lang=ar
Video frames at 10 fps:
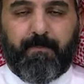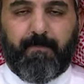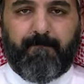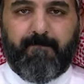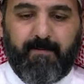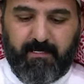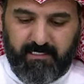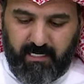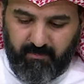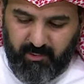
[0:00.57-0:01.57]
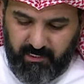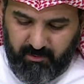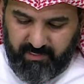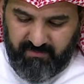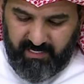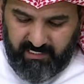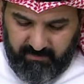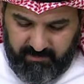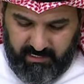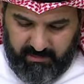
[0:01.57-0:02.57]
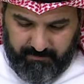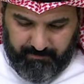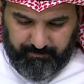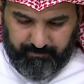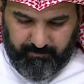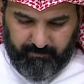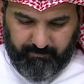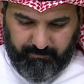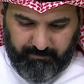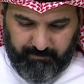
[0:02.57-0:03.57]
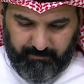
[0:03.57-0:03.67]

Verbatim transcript: أهلا السلام عليكم كيف حالك يا امتنان؟ وعليكم السلام